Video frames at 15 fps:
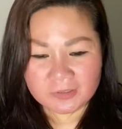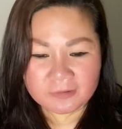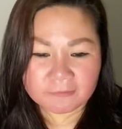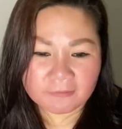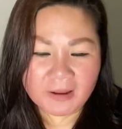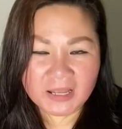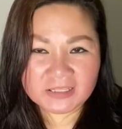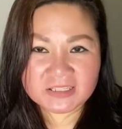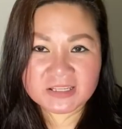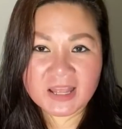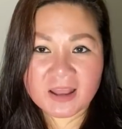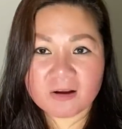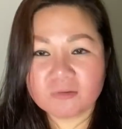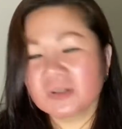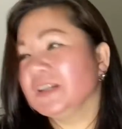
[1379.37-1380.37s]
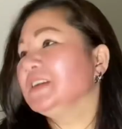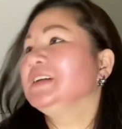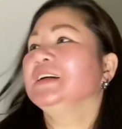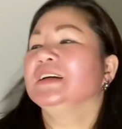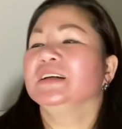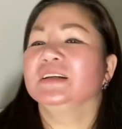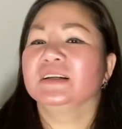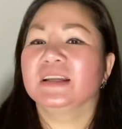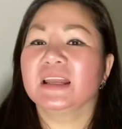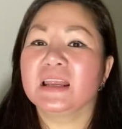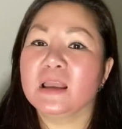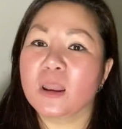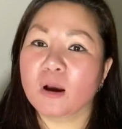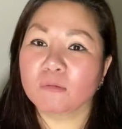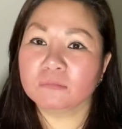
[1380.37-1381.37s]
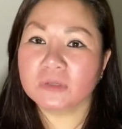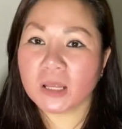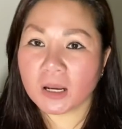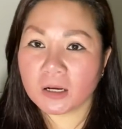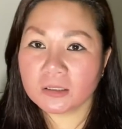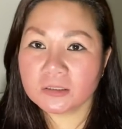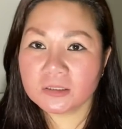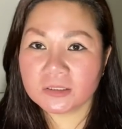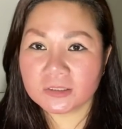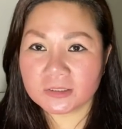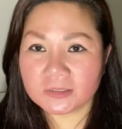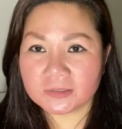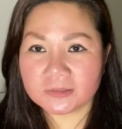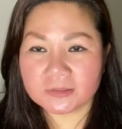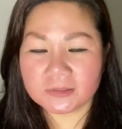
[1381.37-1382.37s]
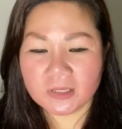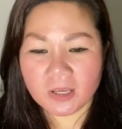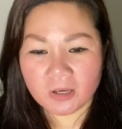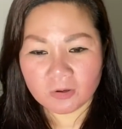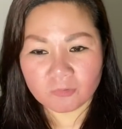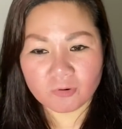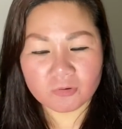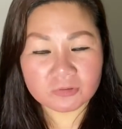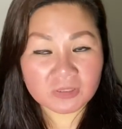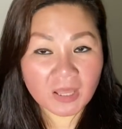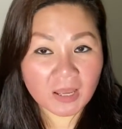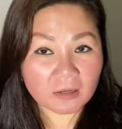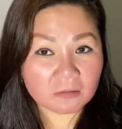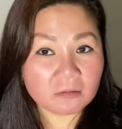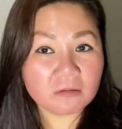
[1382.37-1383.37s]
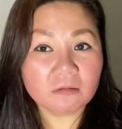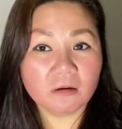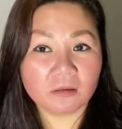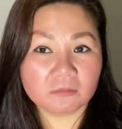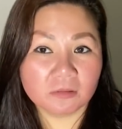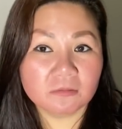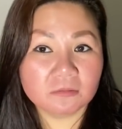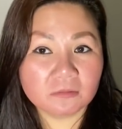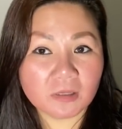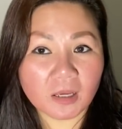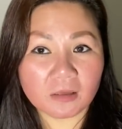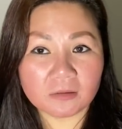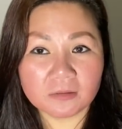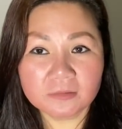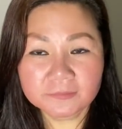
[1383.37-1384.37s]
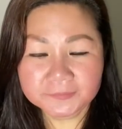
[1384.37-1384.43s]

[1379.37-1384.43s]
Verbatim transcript: và sau cái cái lộn đó thì cô ta rất là thương thị